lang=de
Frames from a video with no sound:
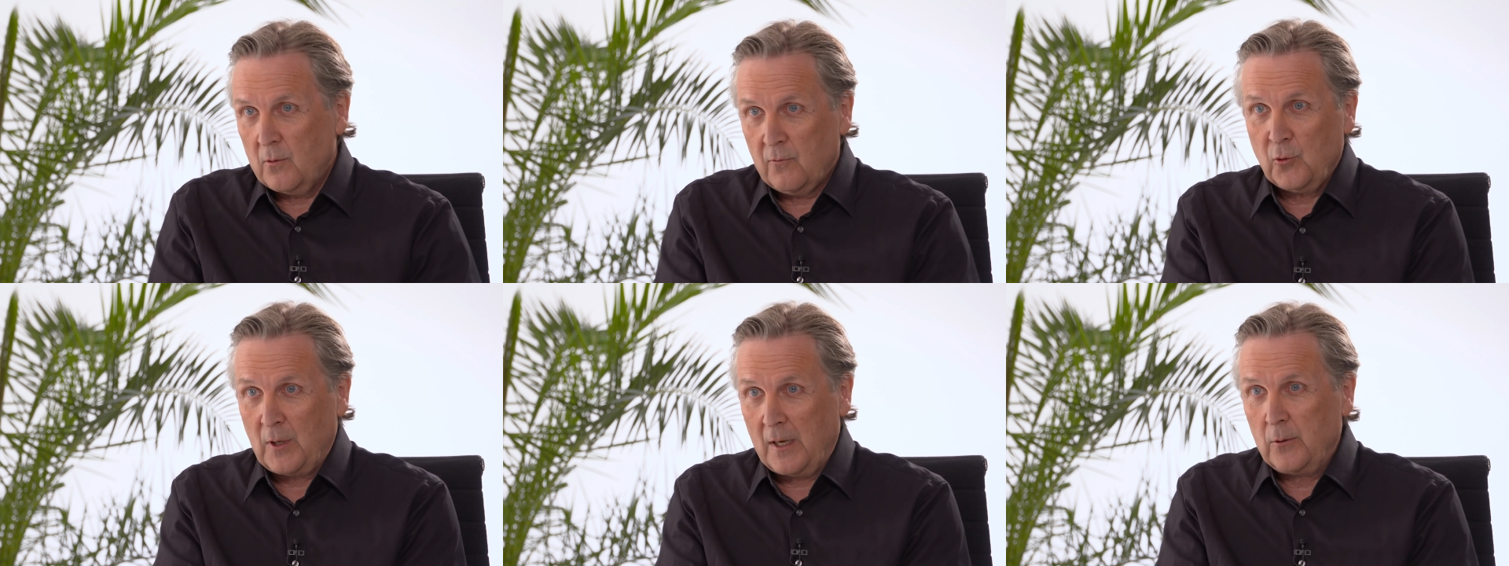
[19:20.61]

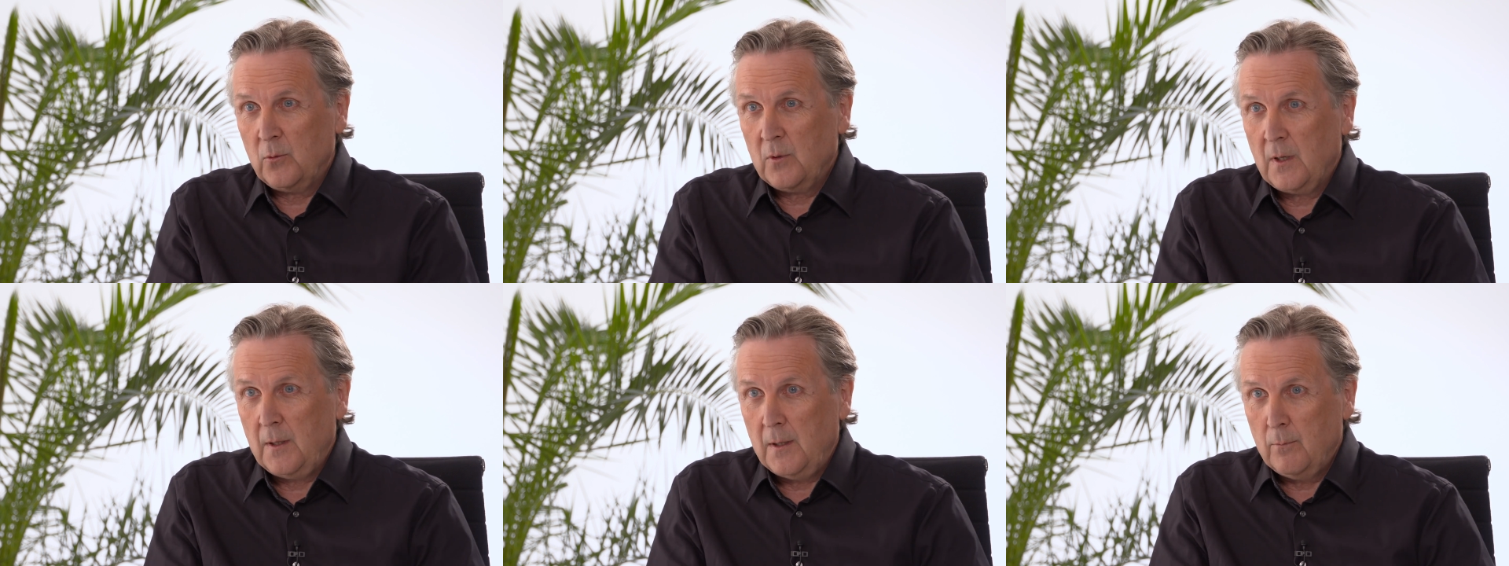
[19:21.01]
und für dein
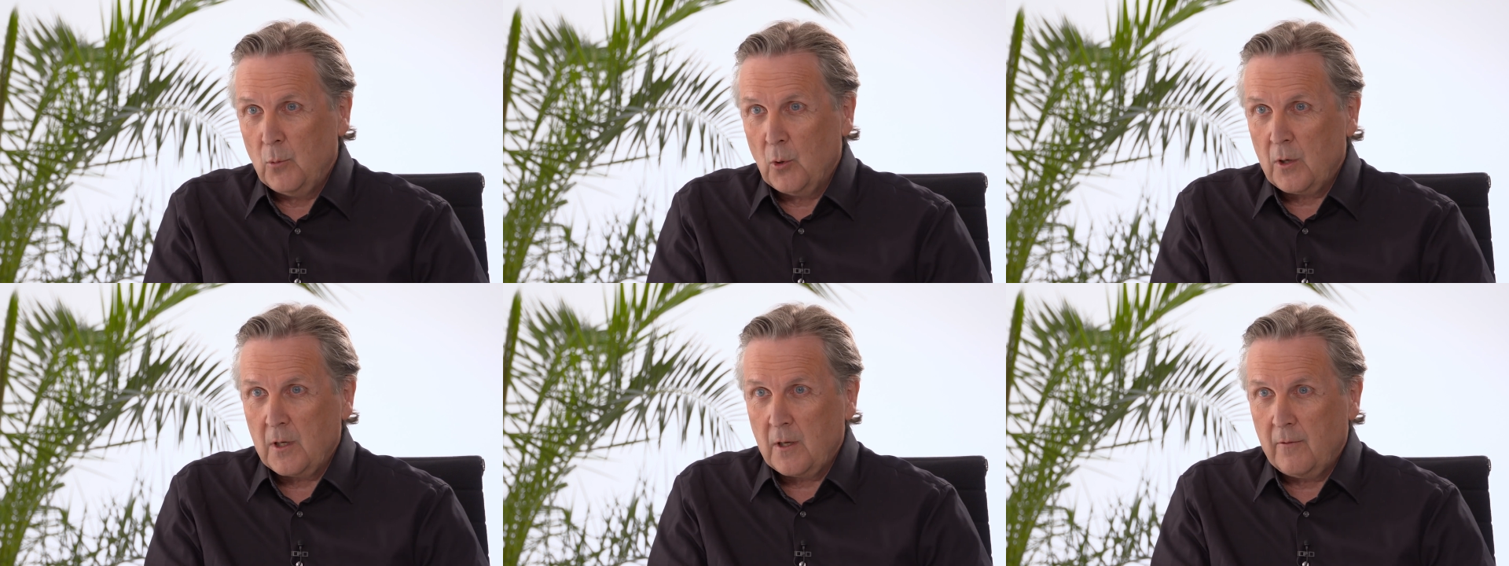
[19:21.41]
Unternehmen
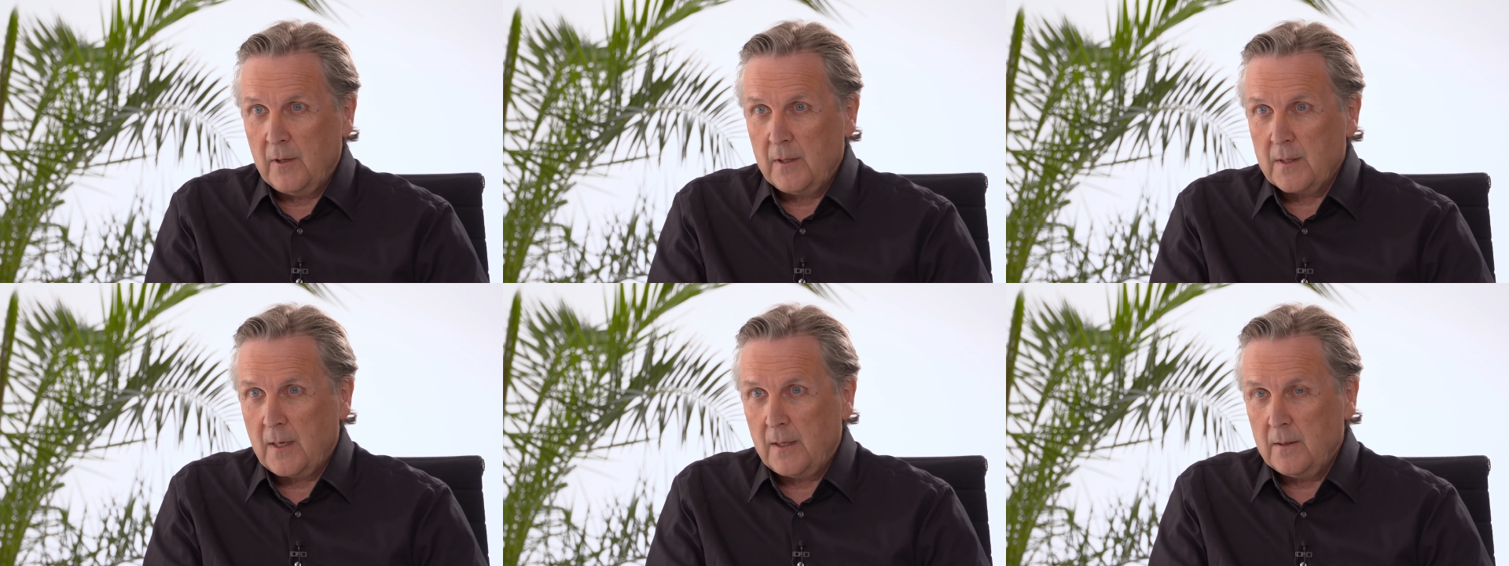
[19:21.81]

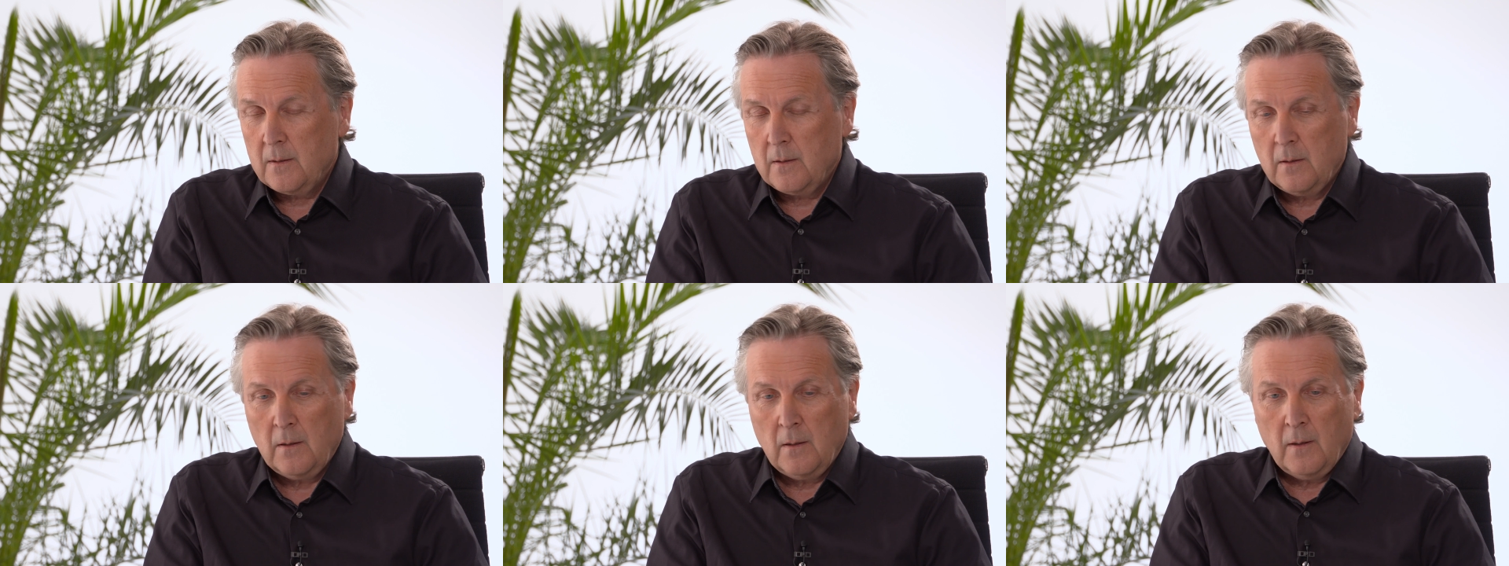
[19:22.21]
möglicherweise hat.